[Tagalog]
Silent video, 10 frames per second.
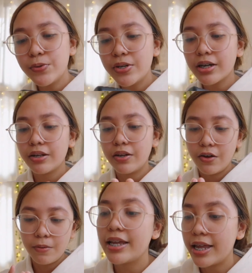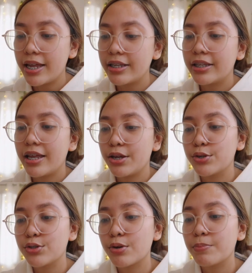Lula Club. And
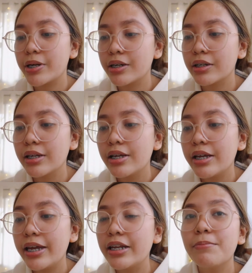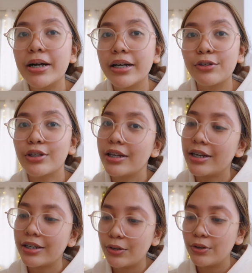ayun, sobrang inabangan ko
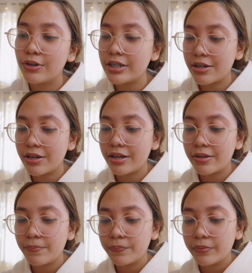talaga to kasi